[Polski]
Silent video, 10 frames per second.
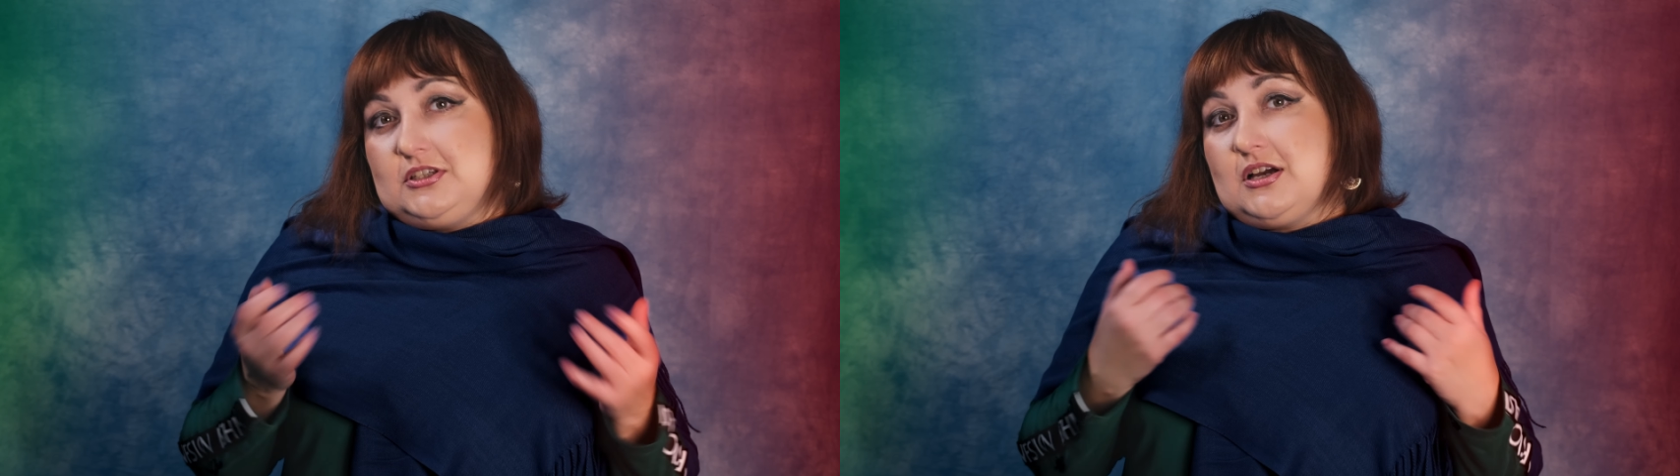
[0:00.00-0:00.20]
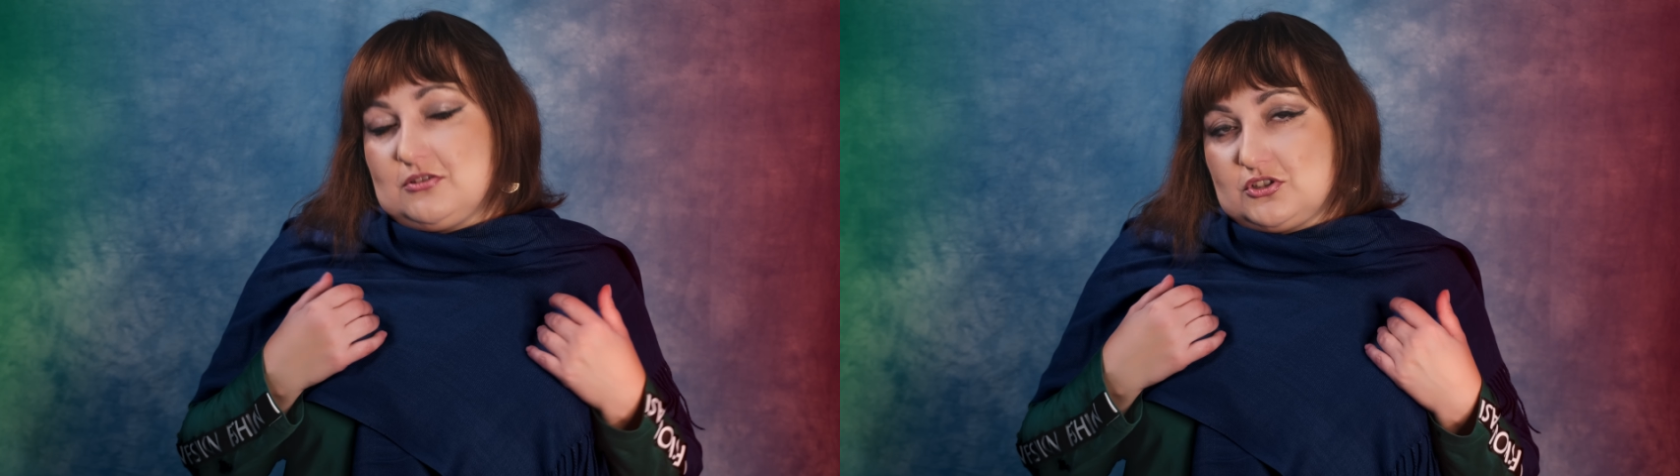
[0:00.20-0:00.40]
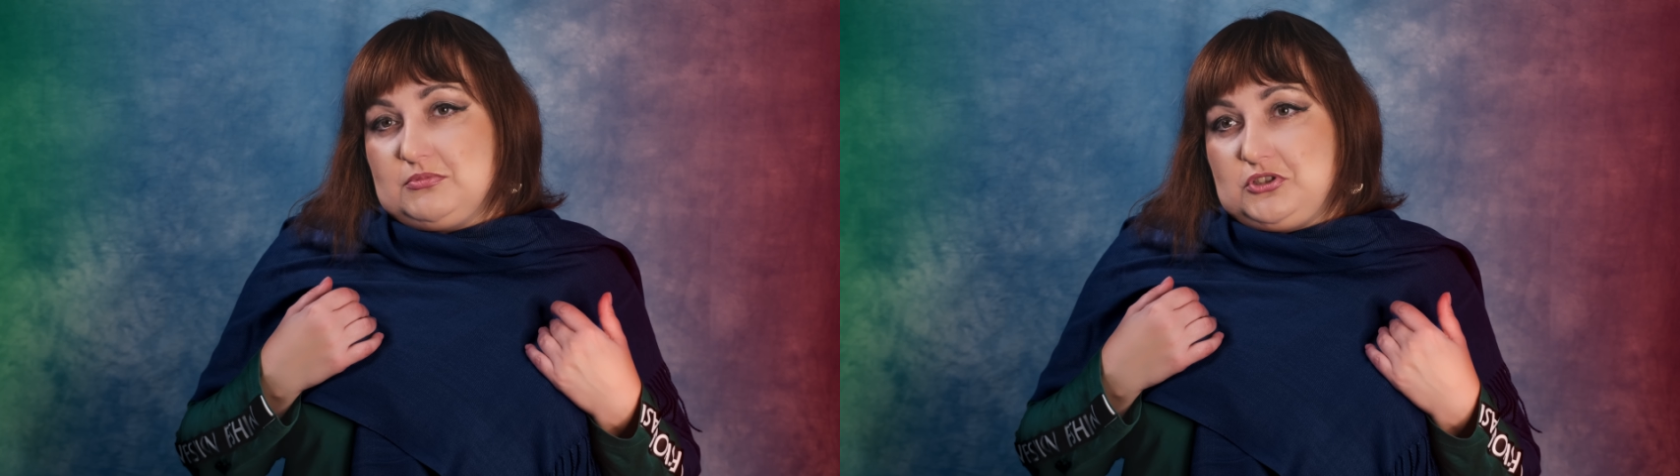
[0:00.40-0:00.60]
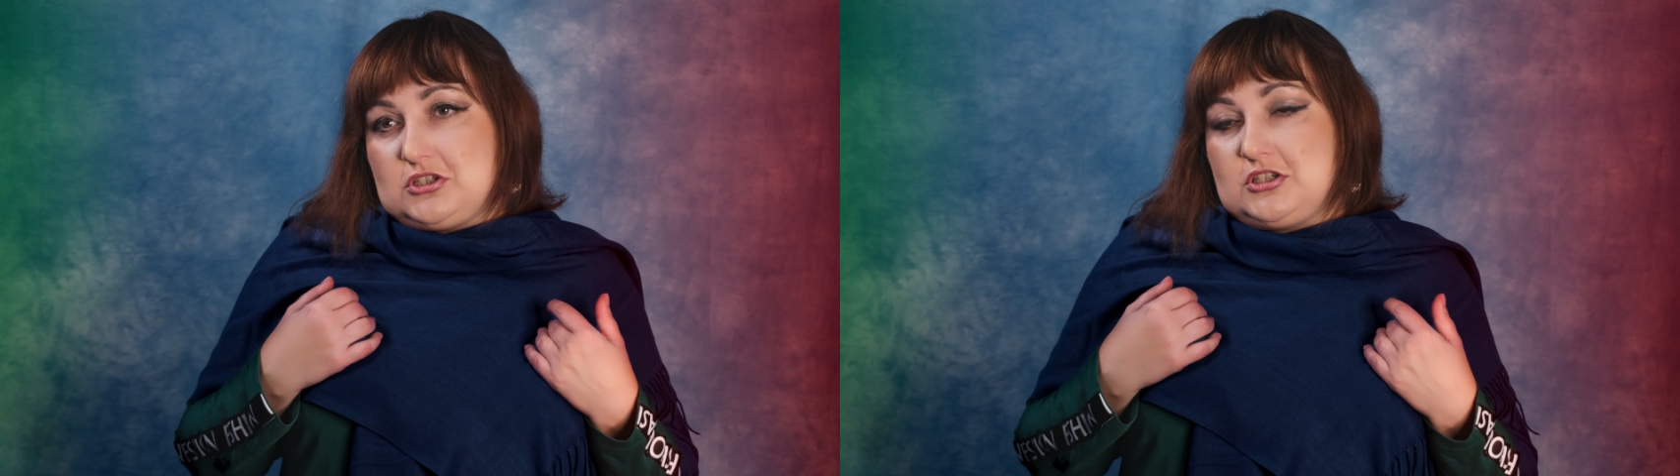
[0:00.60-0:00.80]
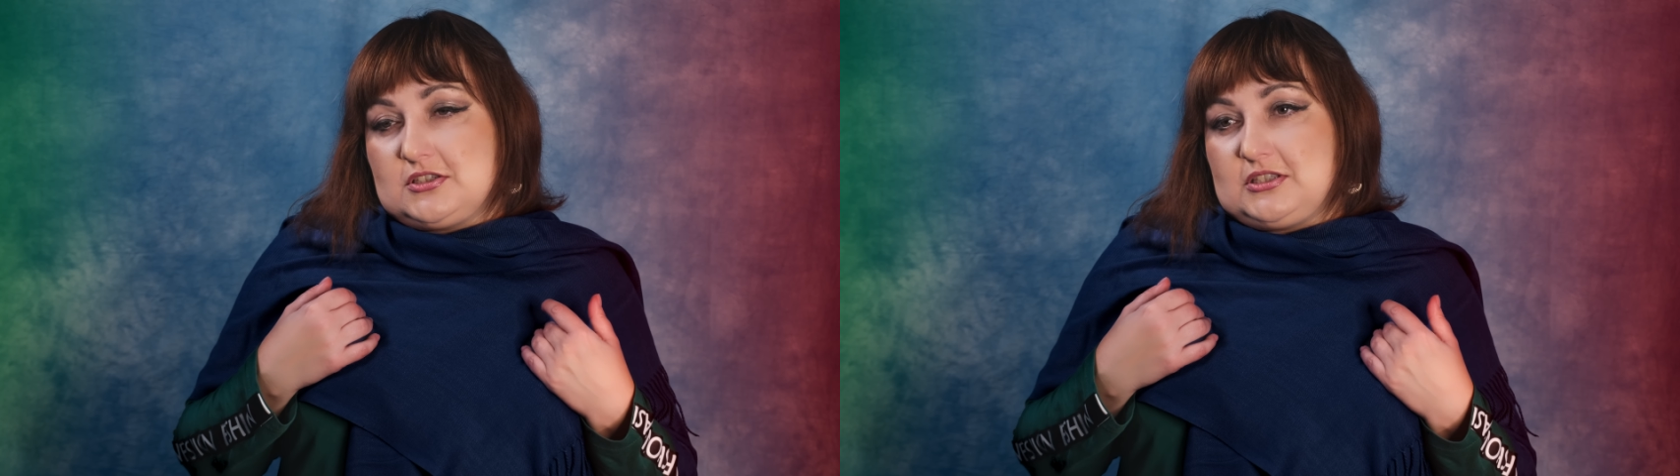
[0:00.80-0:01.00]
ja
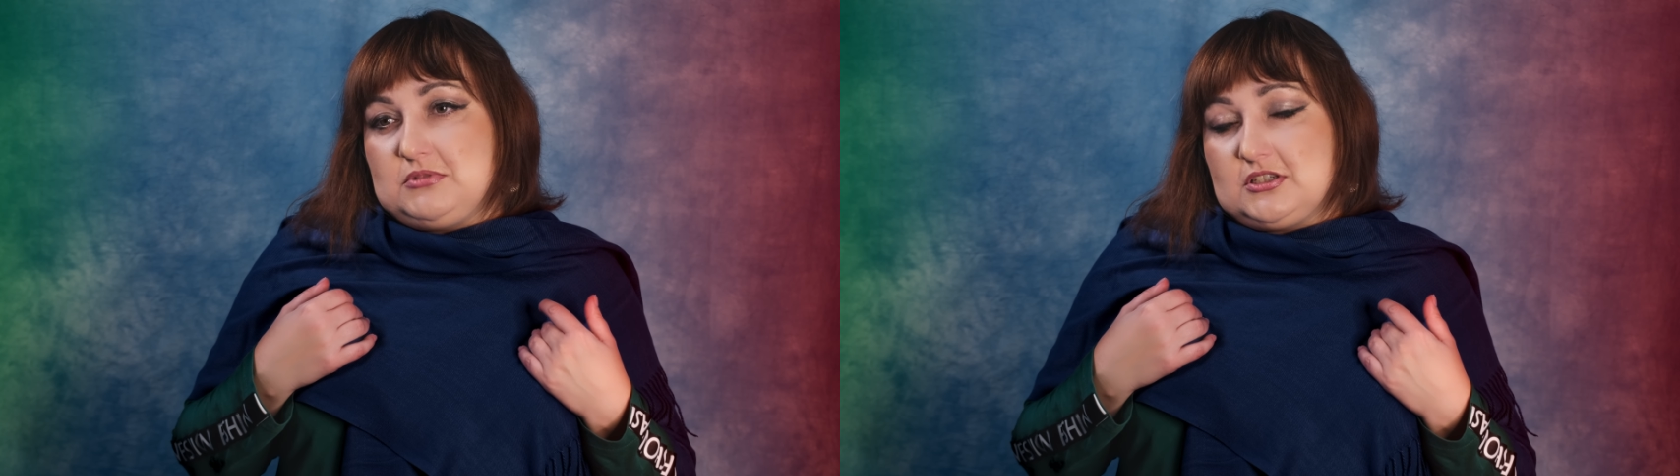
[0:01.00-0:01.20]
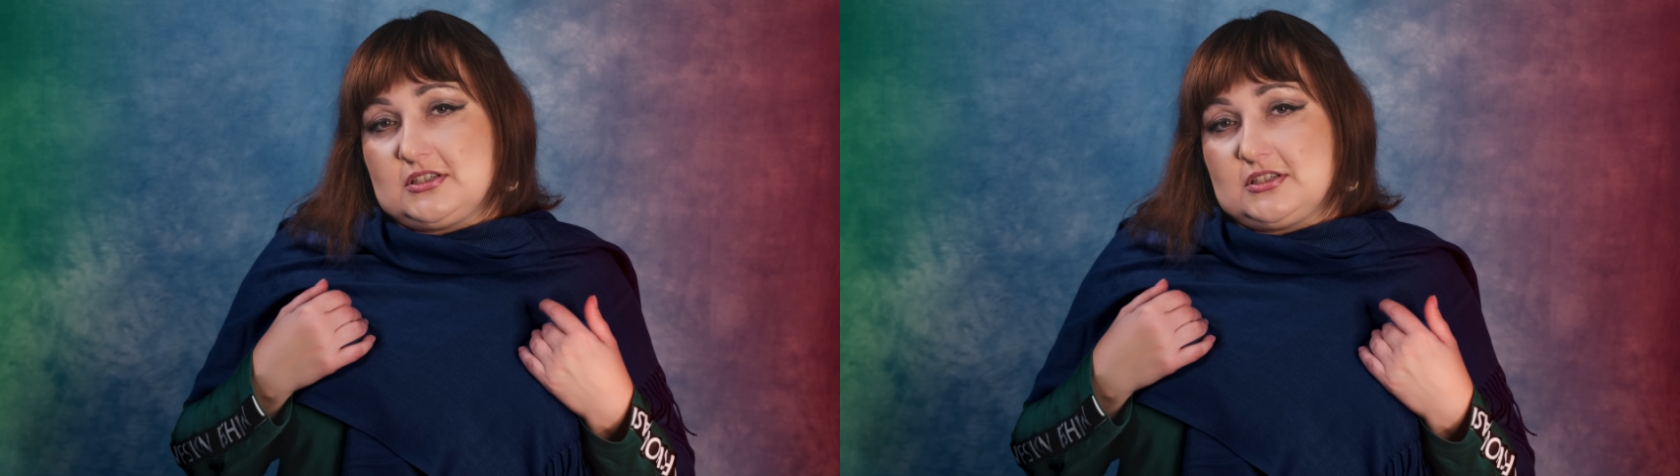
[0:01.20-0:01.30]
osobiście się z tym nie